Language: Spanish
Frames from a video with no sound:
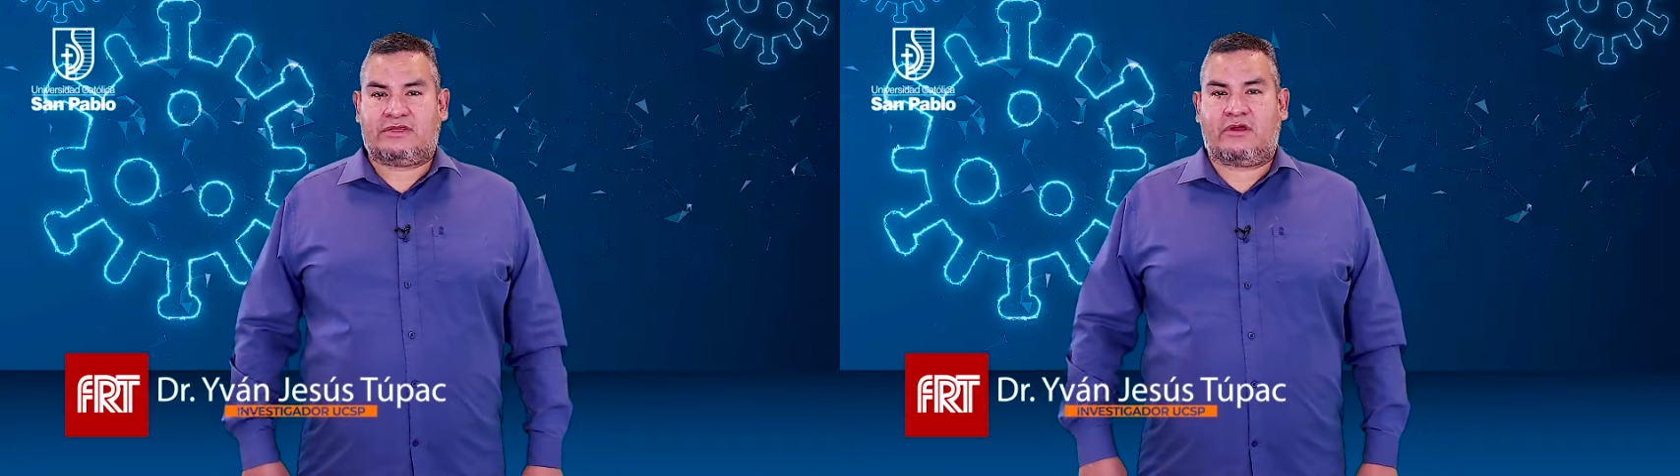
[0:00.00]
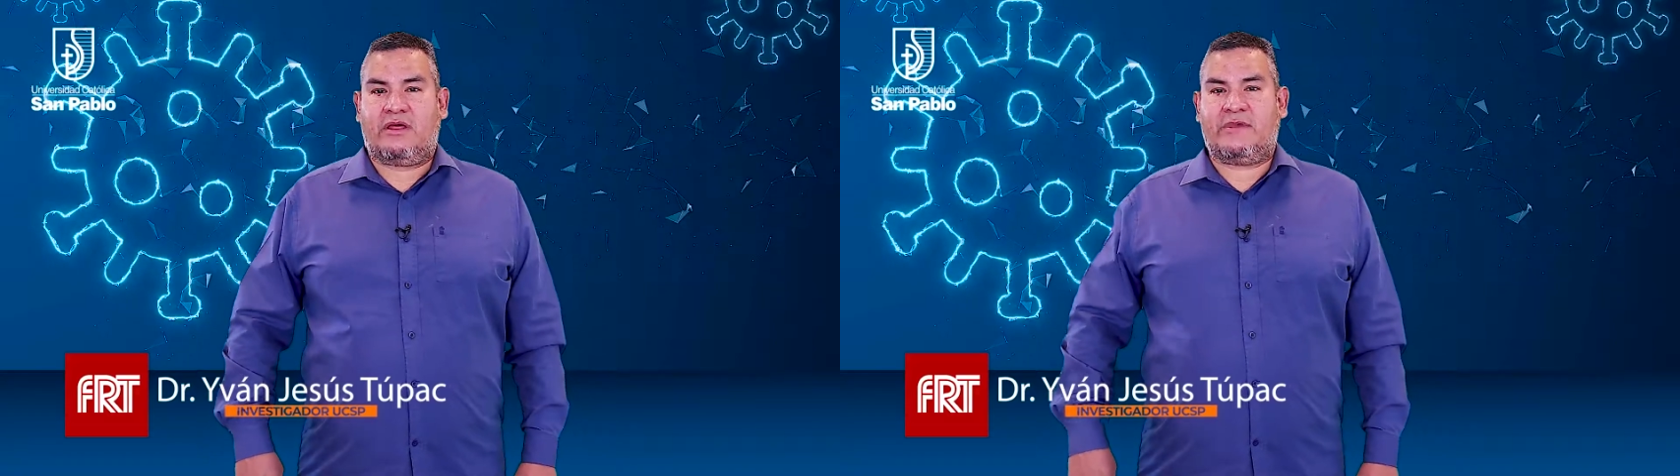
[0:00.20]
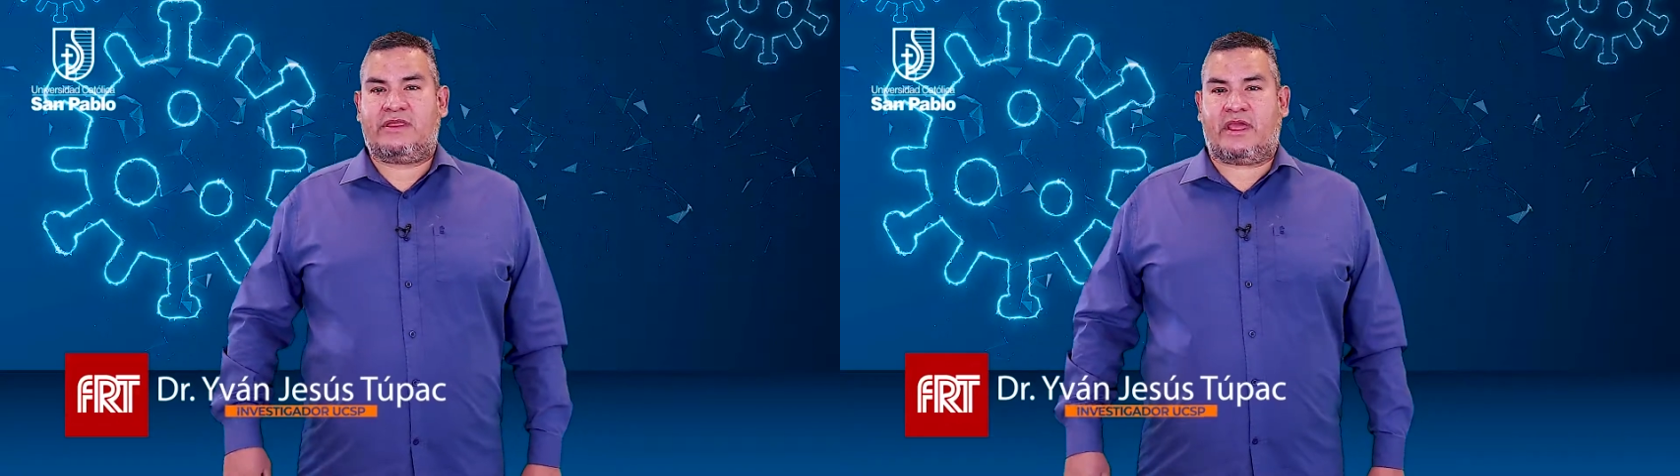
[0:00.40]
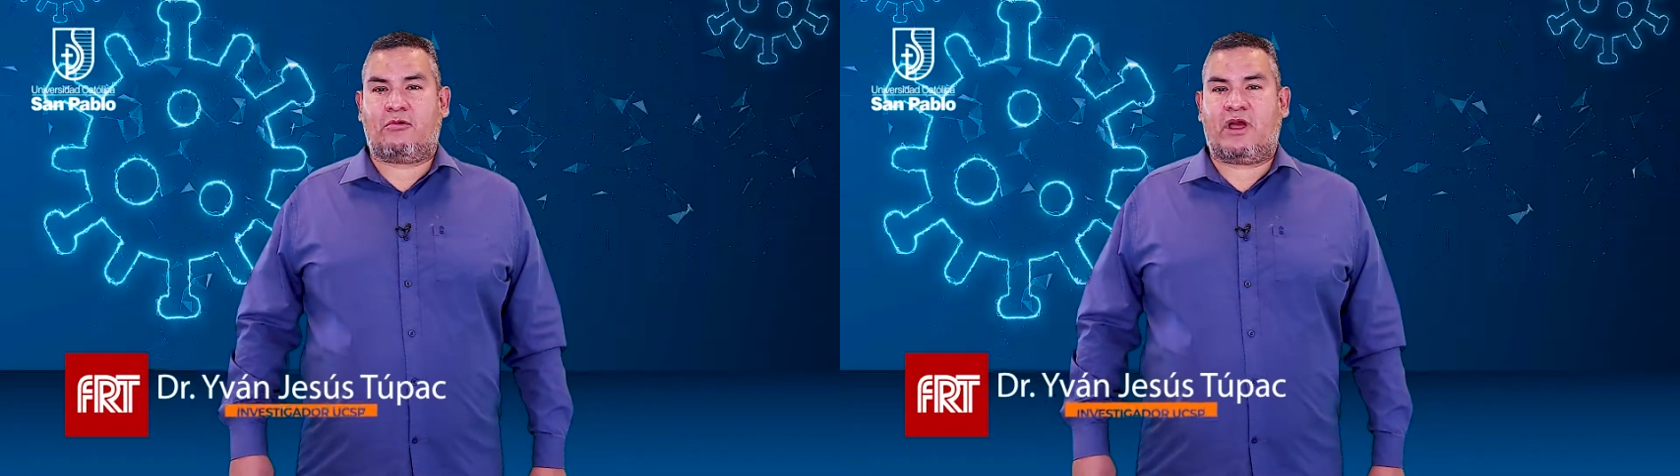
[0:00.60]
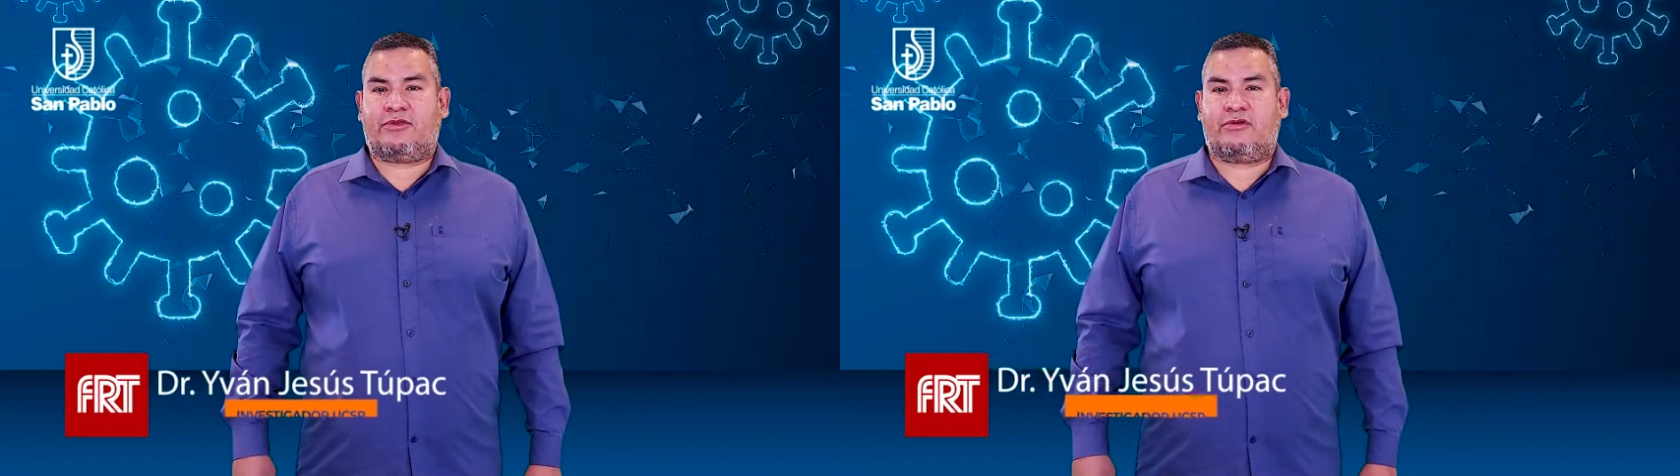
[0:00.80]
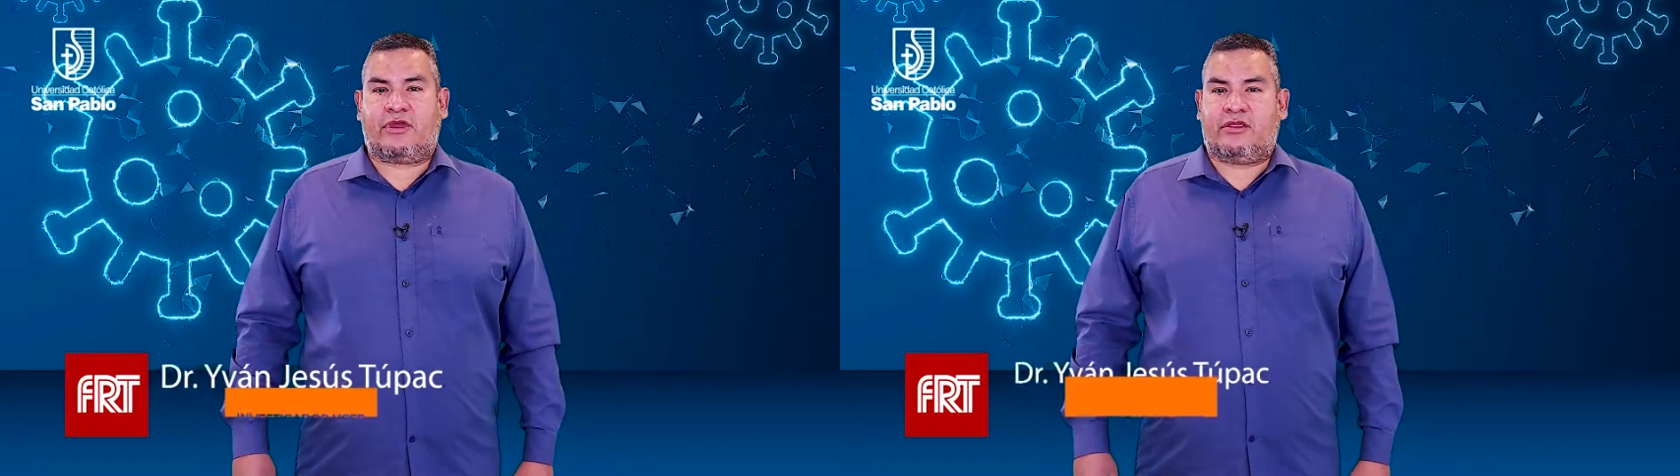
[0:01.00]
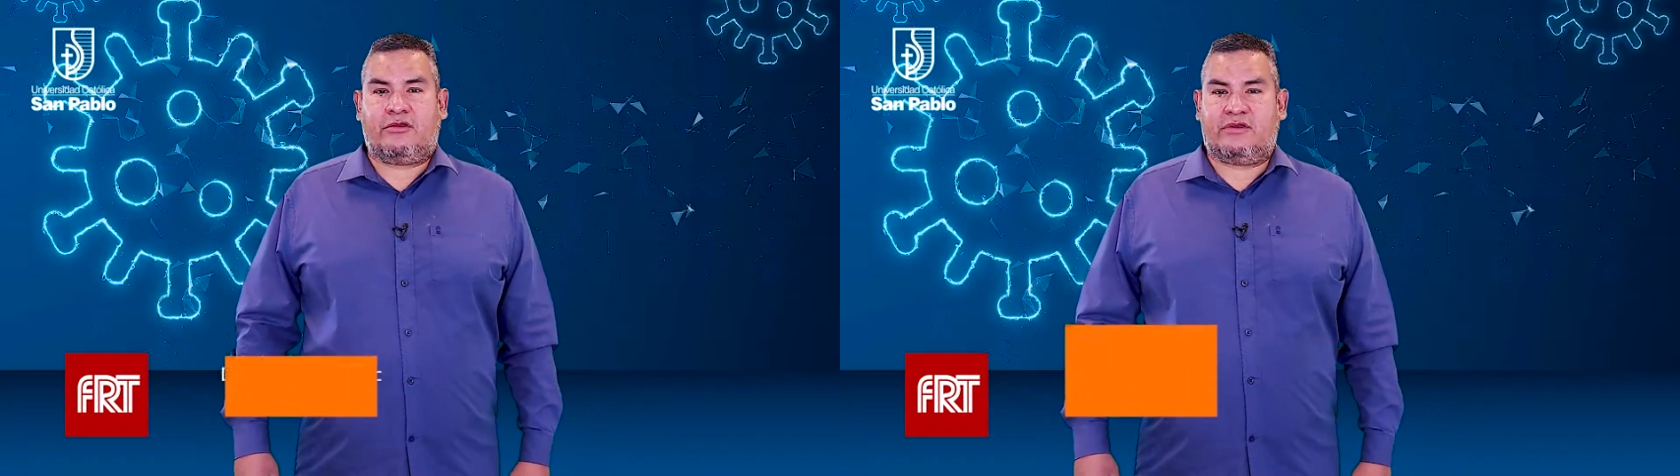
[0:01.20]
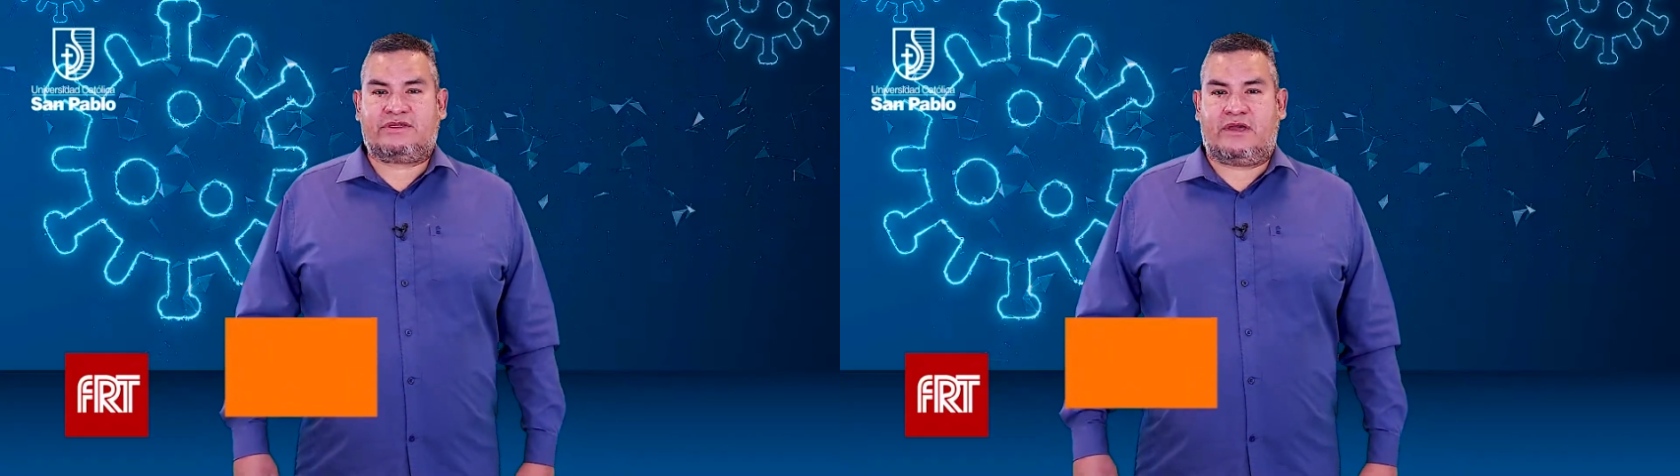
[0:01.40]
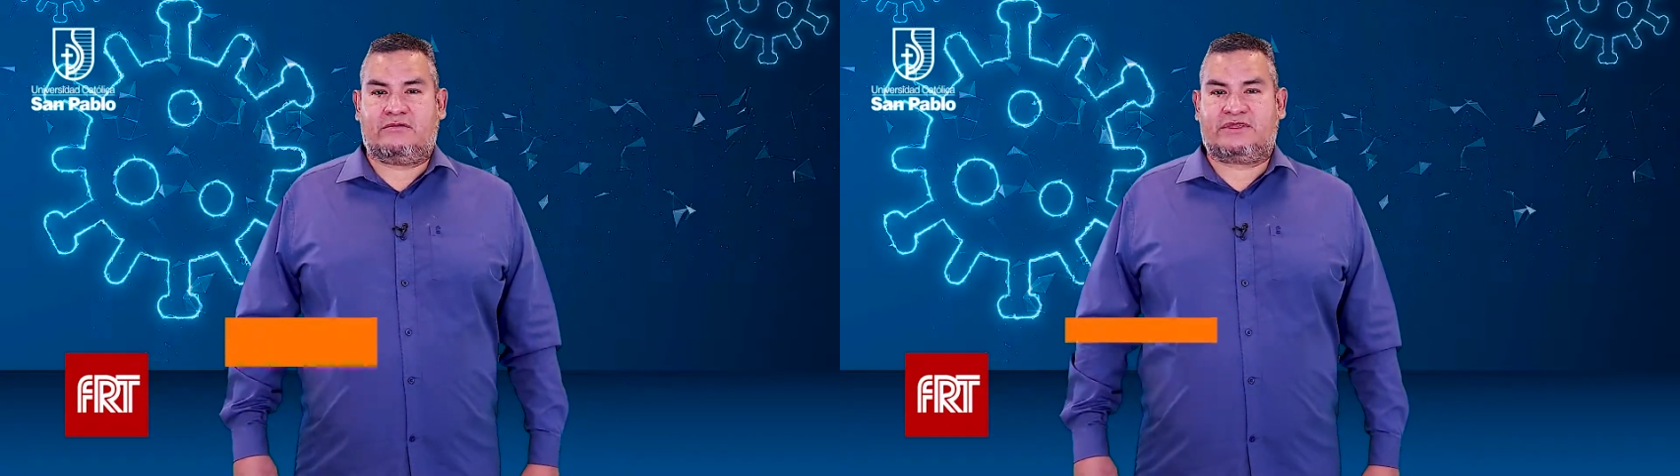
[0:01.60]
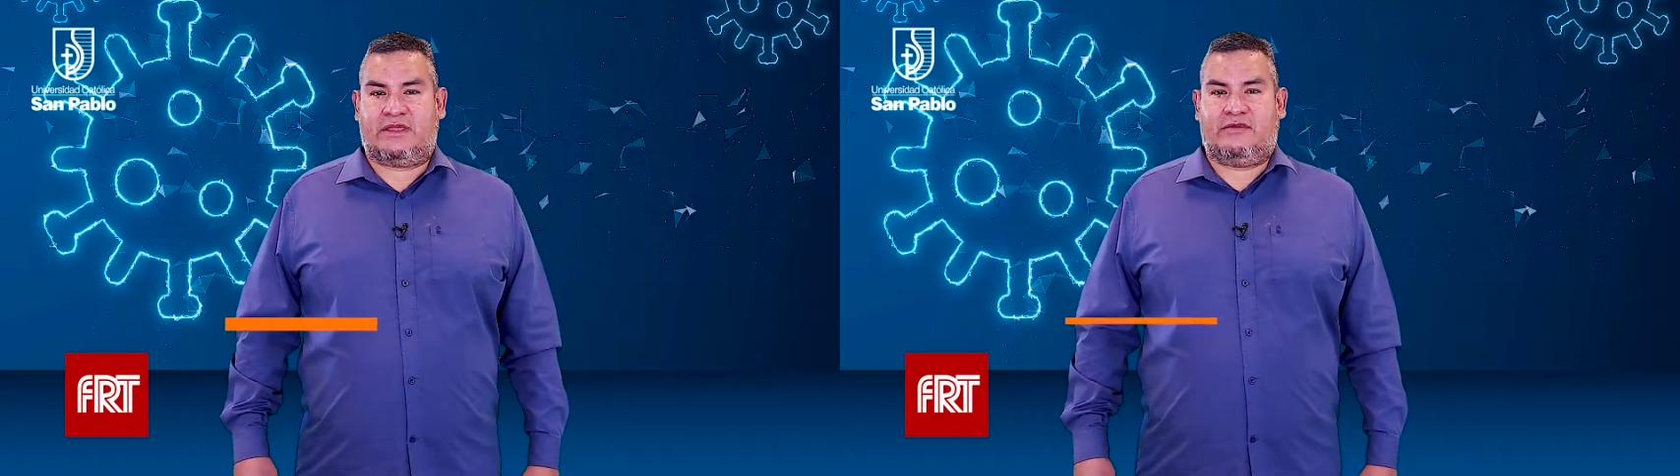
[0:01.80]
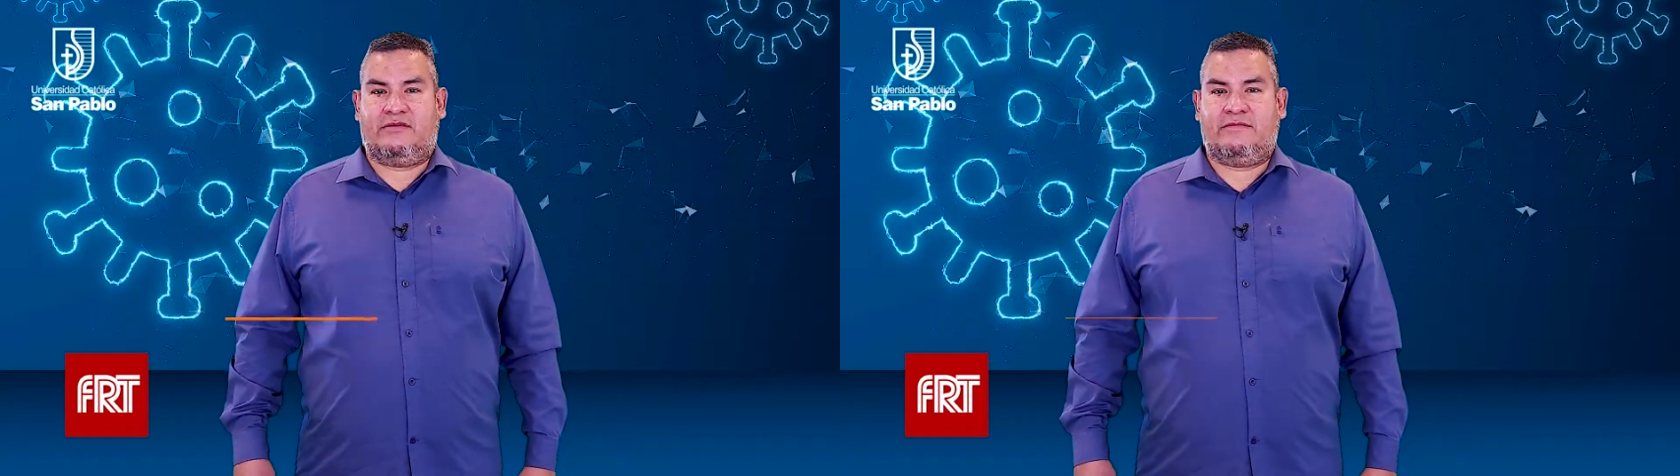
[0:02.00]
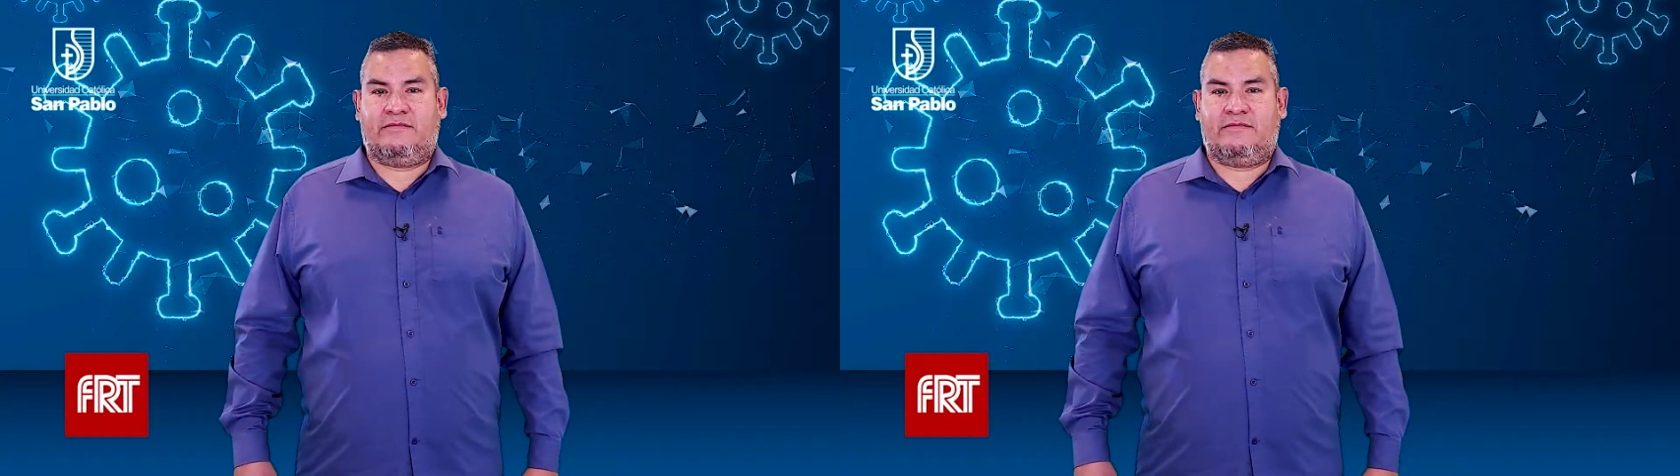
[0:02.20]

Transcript: y solamente 4 que no lo están usando.